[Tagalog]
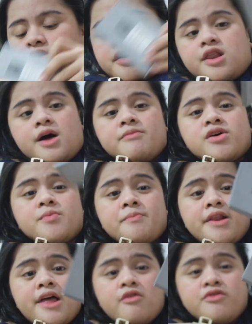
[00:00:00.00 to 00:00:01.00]
Wala, meron
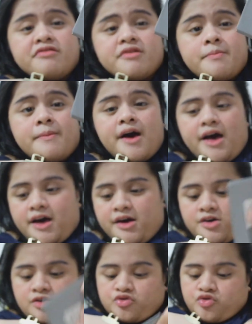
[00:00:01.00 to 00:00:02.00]
pala ako isa pa.
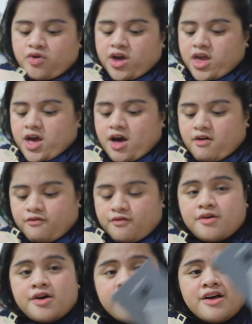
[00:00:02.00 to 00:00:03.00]
So, I have
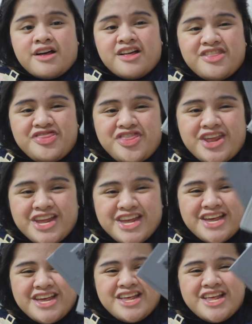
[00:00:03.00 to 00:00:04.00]

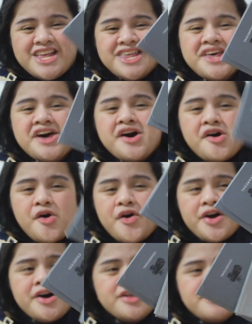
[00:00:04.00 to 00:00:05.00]
three
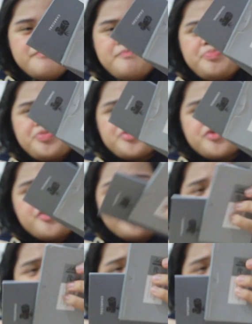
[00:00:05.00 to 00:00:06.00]
oil
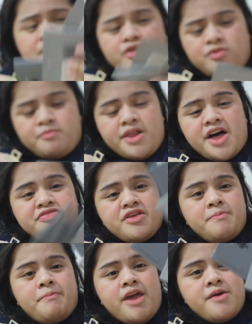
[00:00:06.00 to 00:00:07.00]
control, ano,
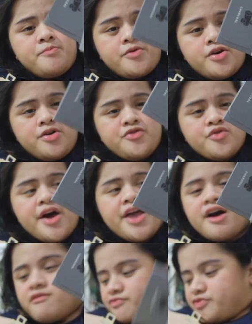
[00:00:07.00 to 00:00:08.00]
blotting paper. So, I
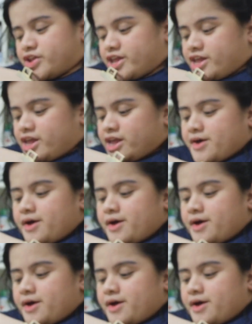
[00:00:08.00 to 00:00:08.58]
have three.